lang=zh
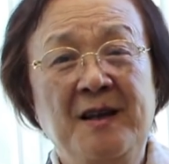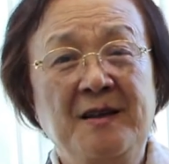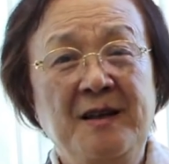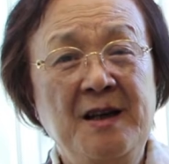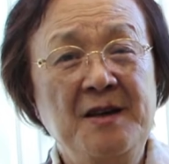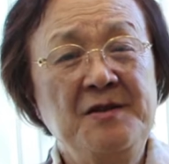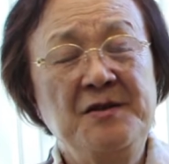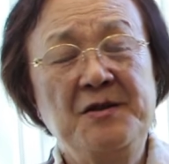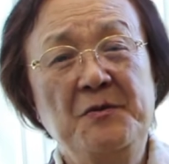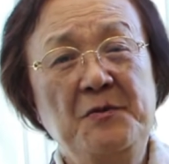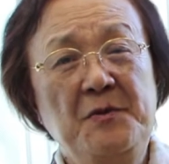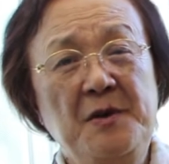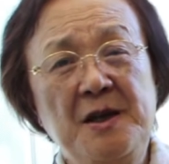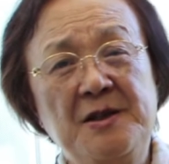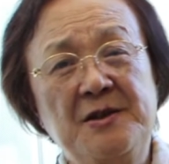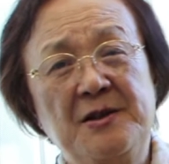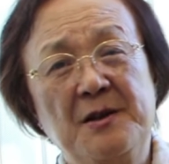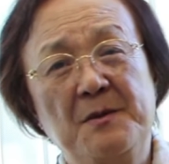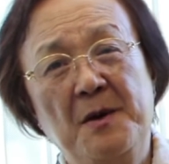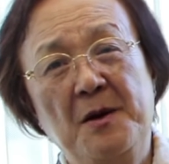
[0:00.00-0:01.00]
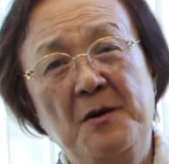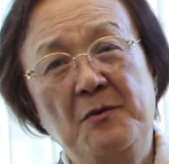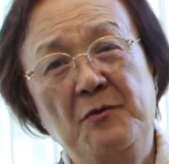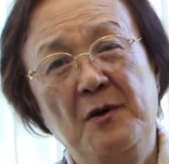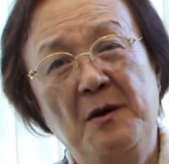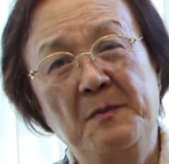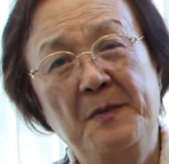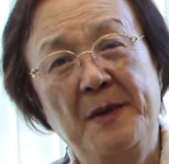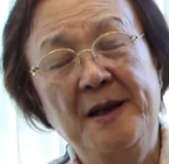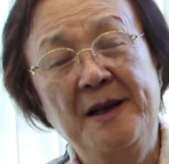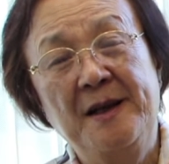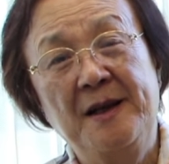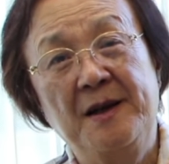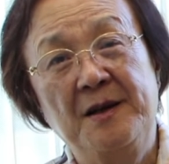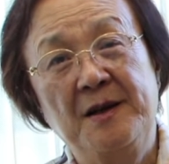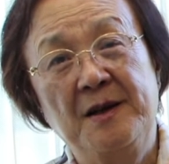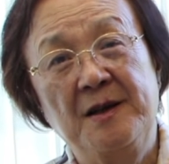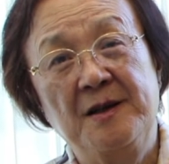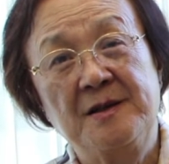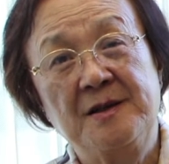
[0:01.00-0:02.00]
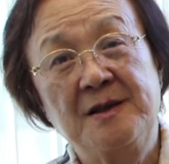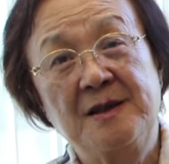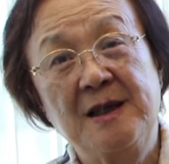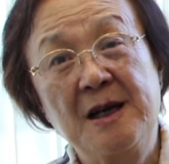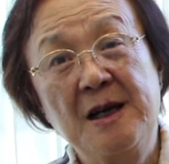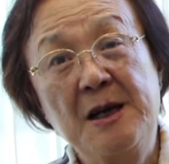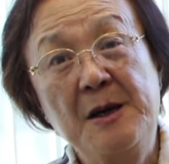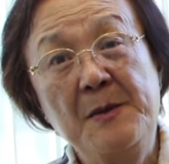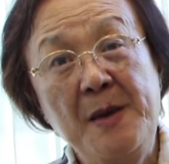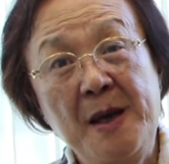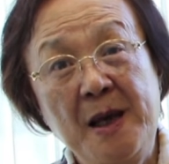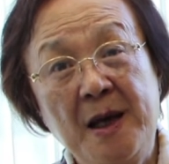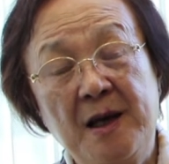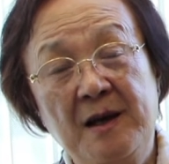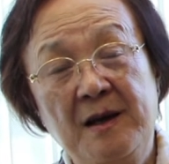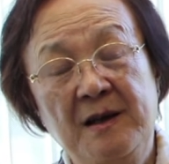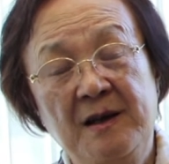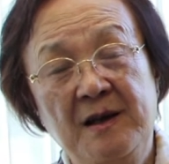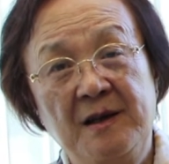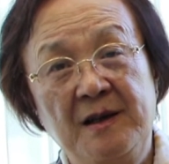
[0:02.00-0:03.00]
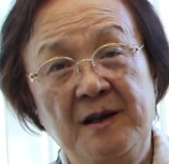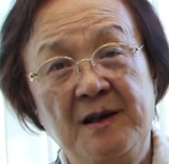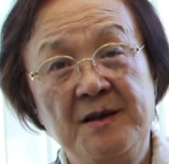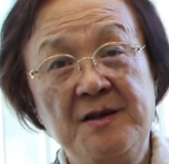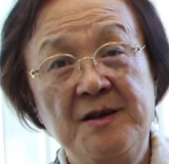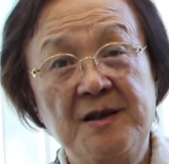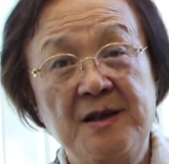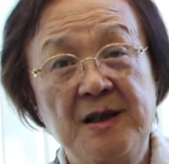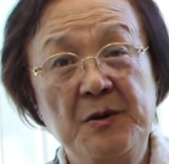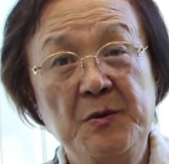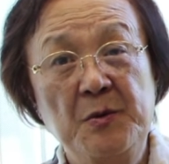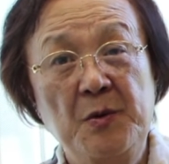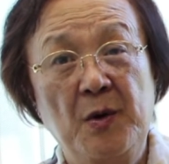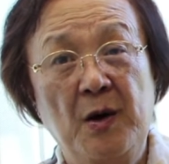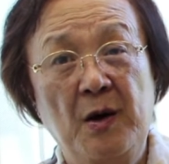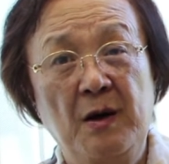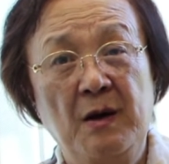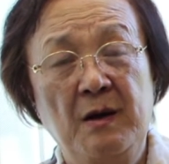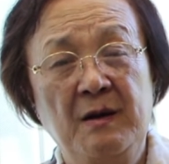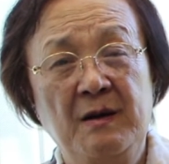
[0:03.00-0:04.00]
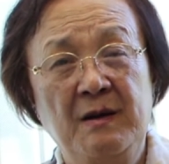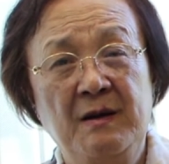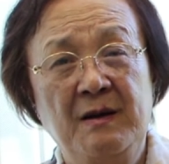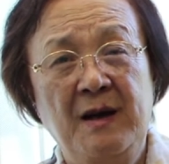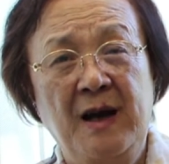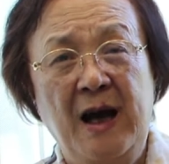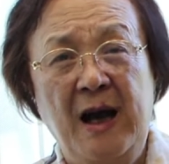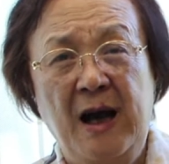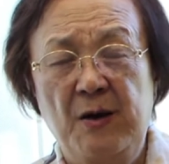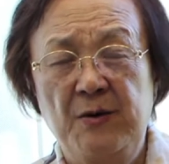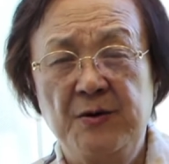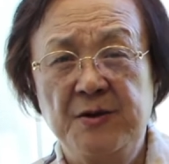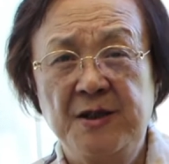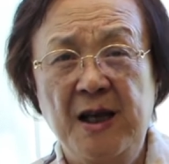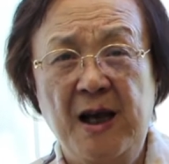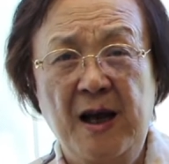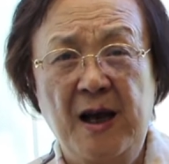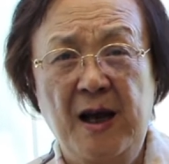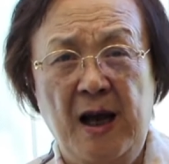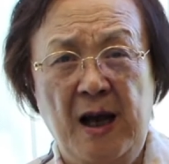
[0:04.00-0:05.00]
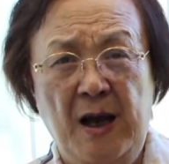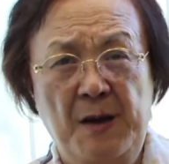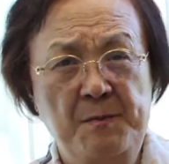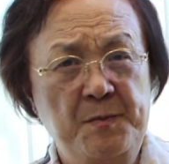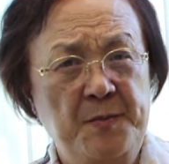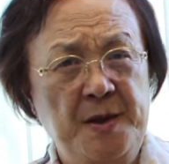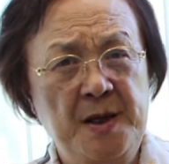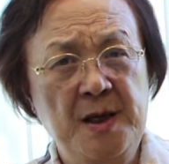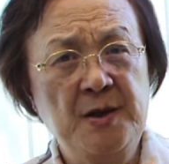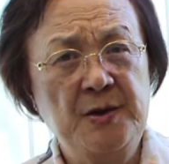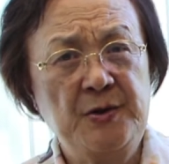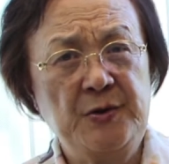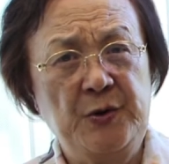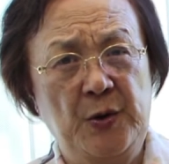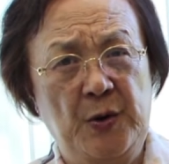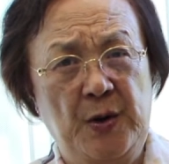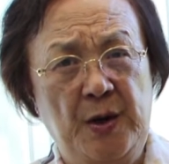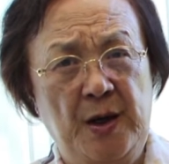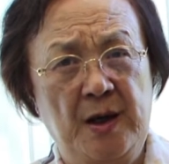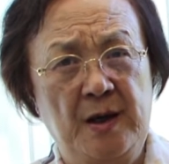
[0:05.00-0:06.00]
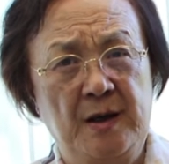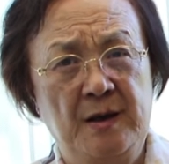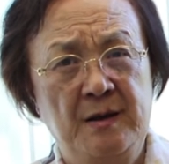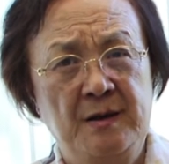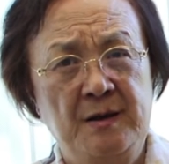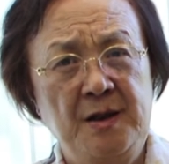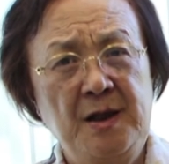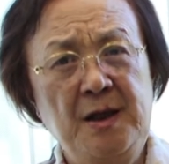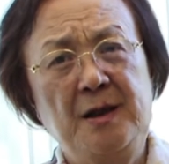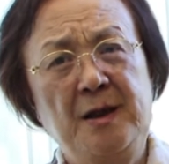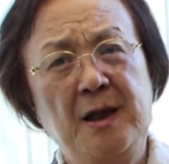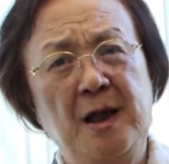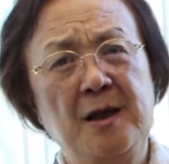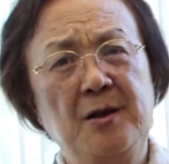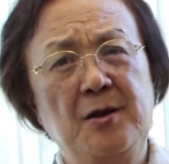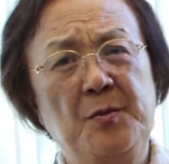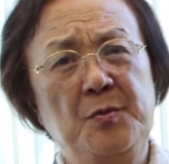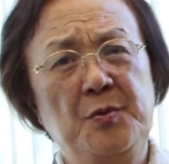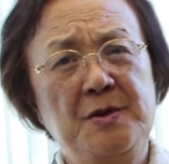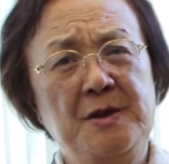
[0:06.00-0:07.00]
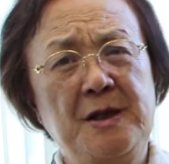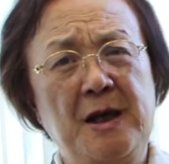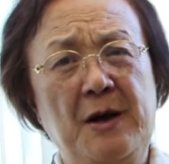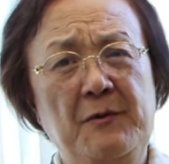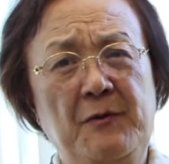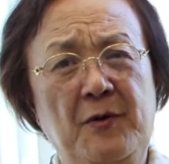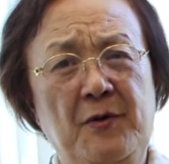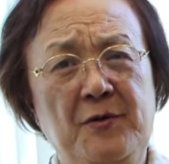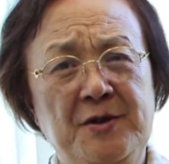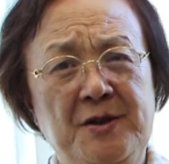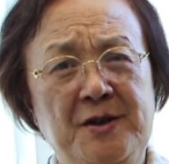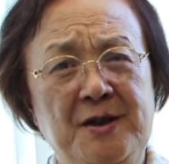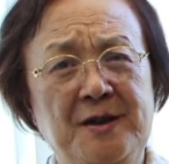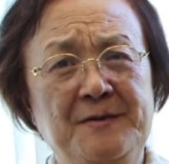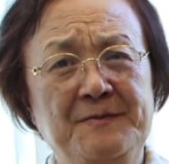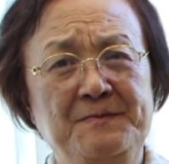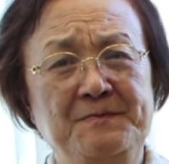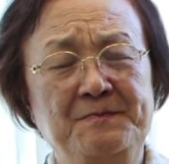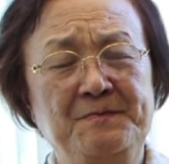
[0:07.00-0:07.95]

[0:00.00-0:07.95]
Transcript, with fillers: 但是为什么我们的生命跟生活好像很贫穷呢？一点都不像丰盛？